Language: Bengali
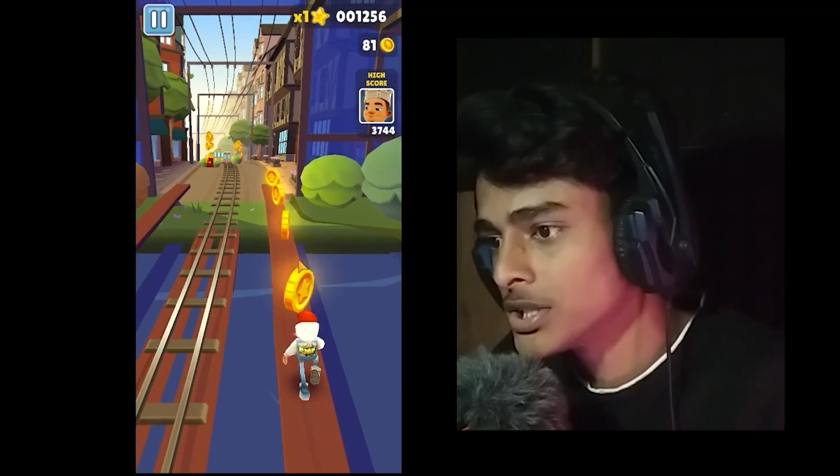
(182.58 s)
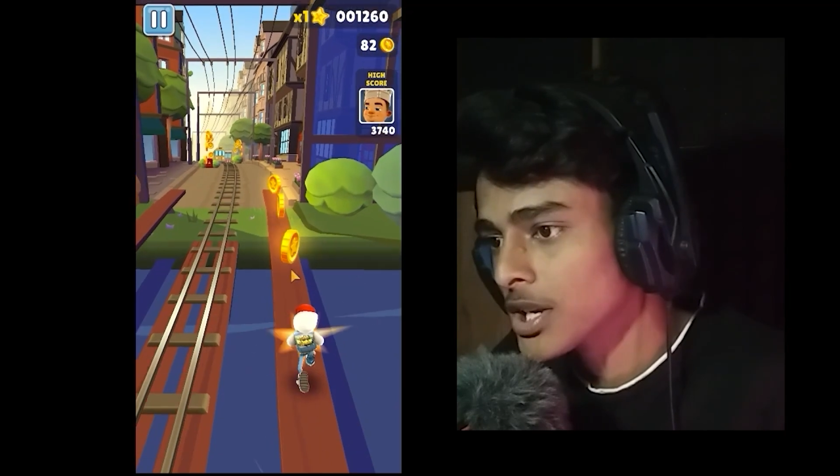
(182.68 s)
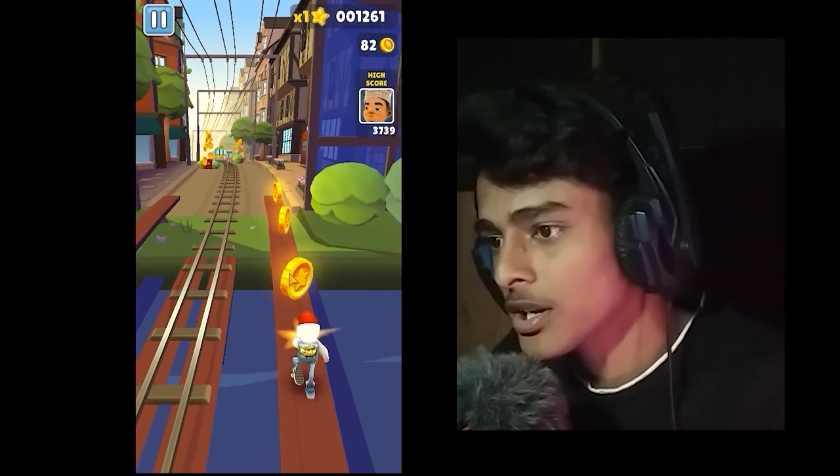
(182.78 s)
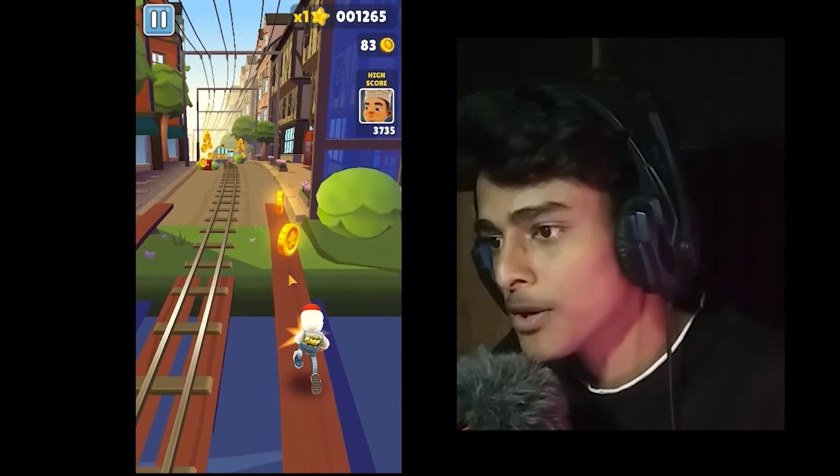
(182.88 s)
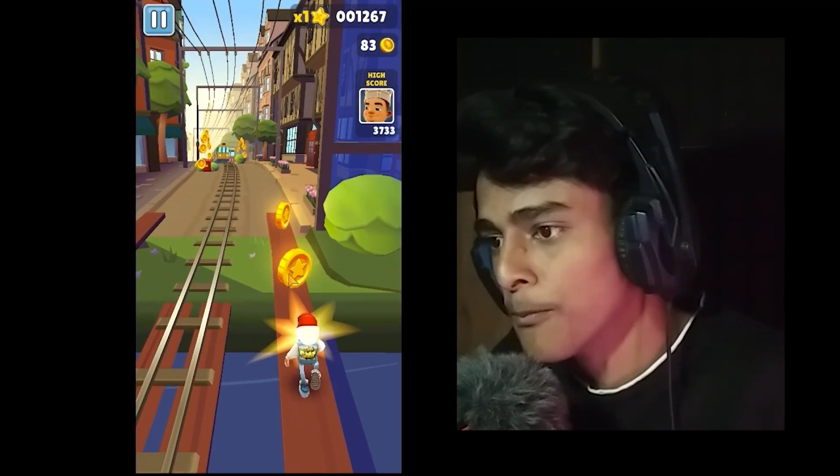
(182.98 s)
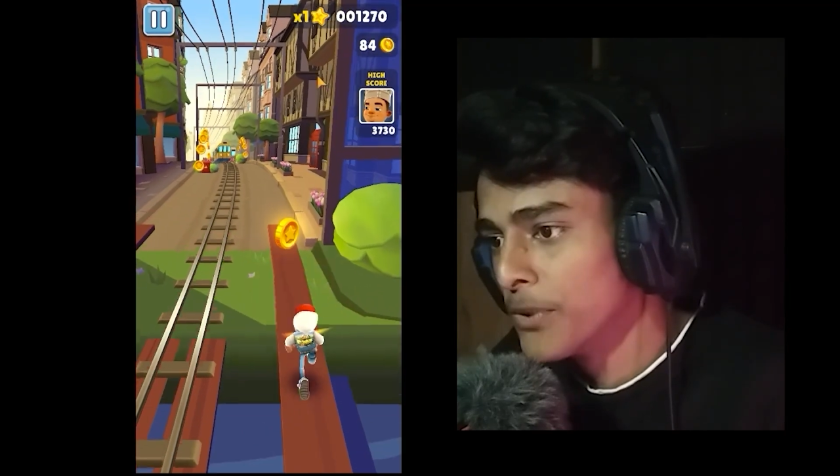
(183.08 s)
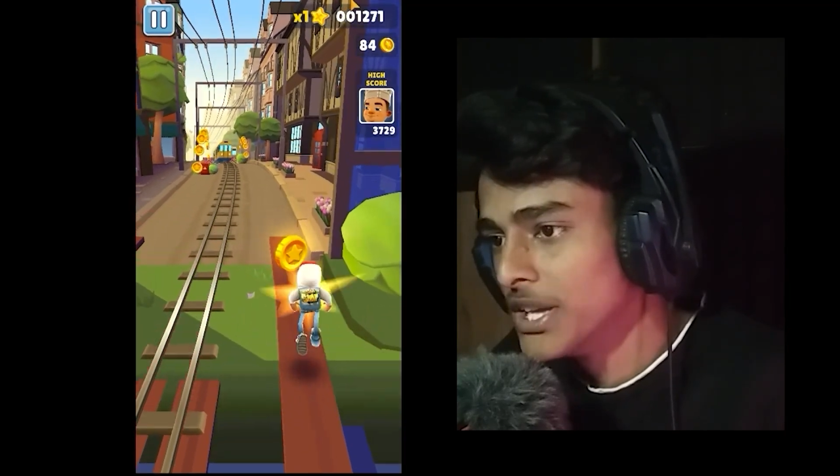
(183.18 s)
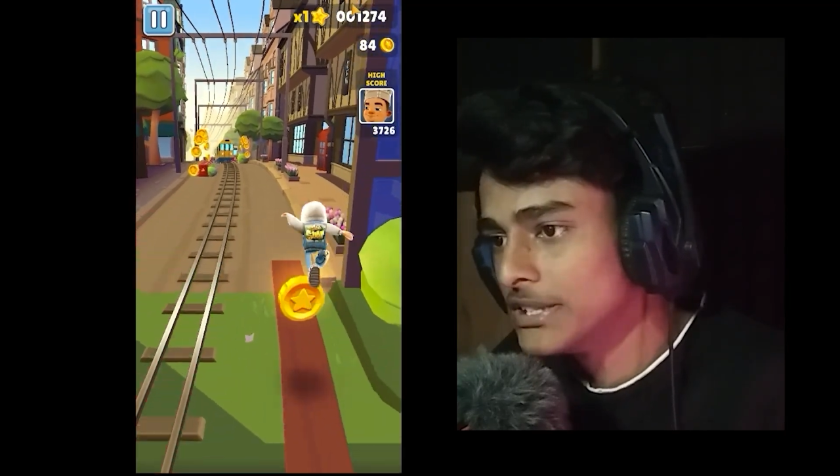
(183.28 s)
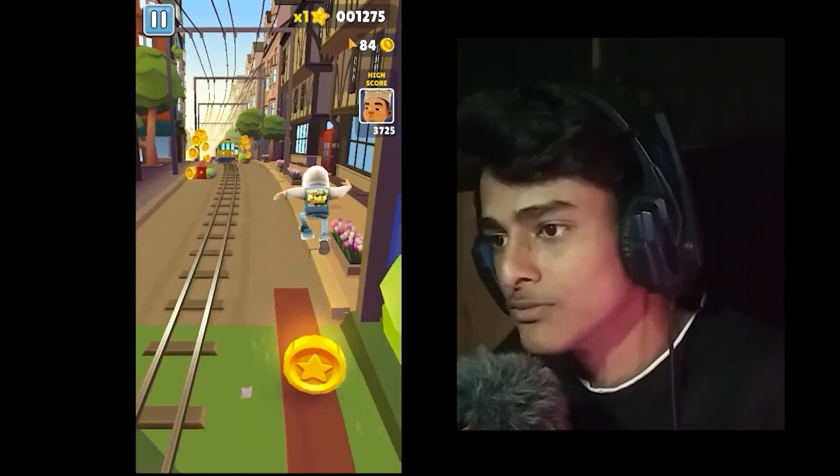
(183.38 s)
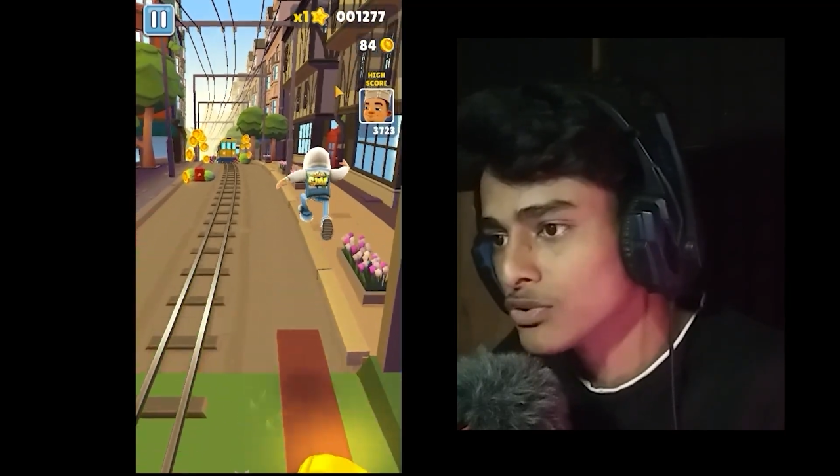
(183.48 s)
দিয়েছে এখানে একটা
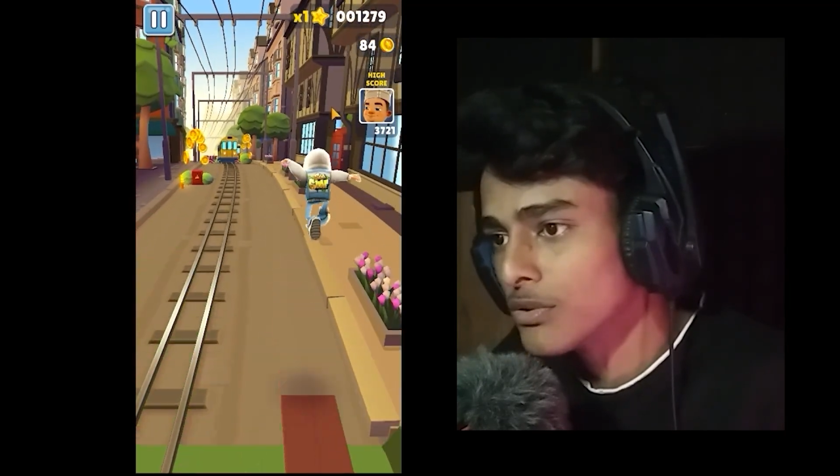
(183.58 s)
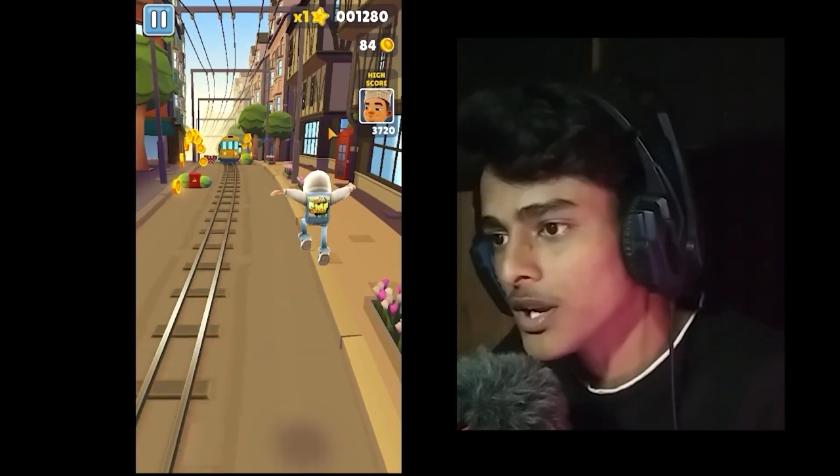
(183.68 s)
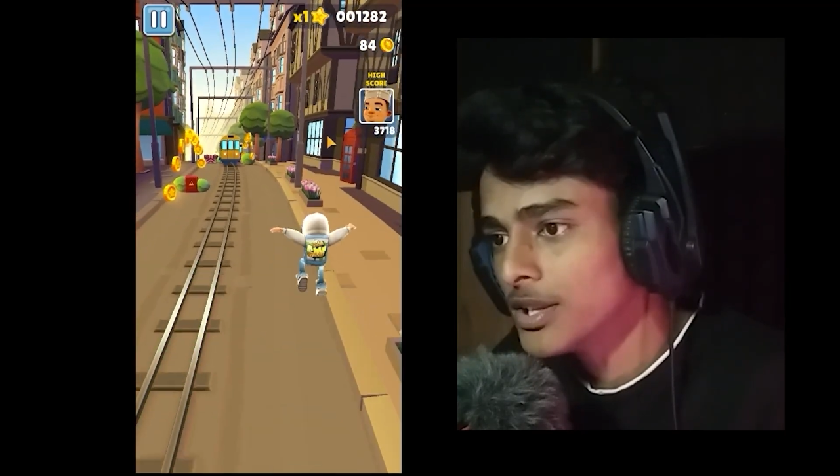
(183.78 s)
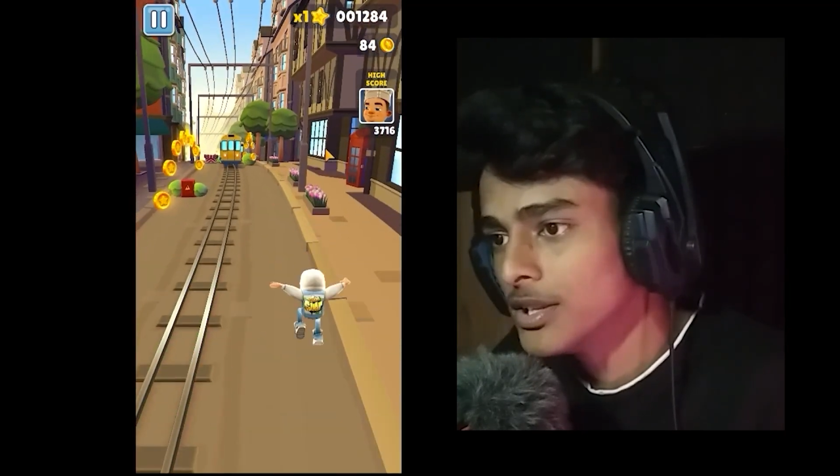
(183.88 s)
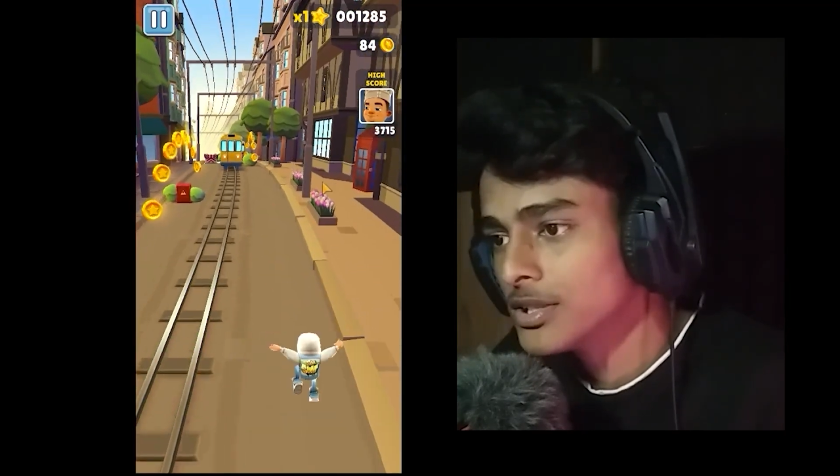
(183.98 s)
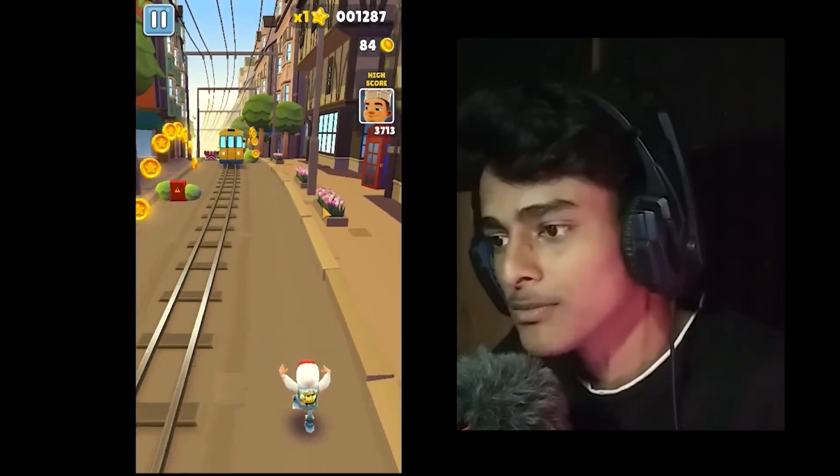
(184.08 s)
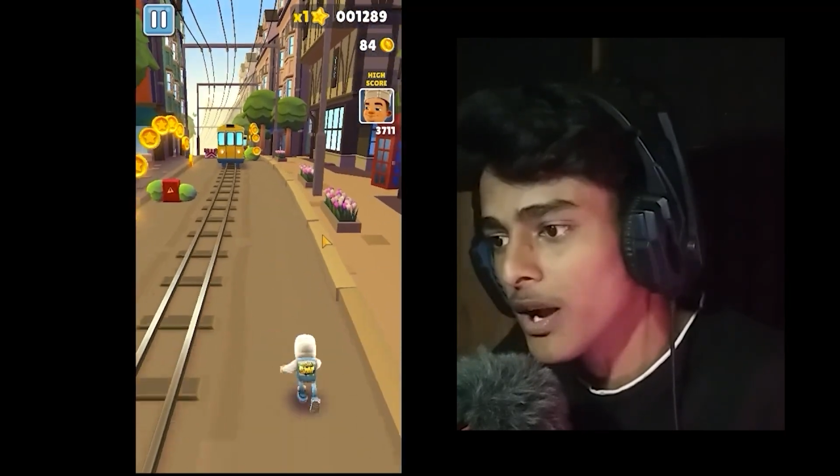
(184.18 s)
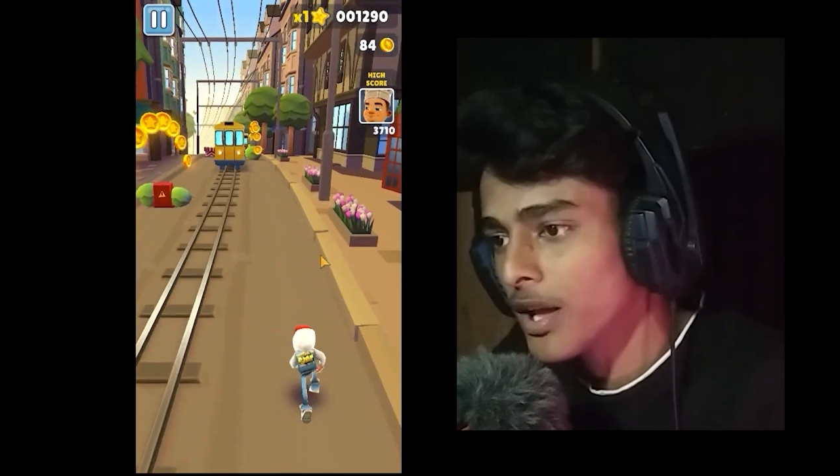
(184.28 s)
ব্রিজ মতো বানিয়ে দিয়েছে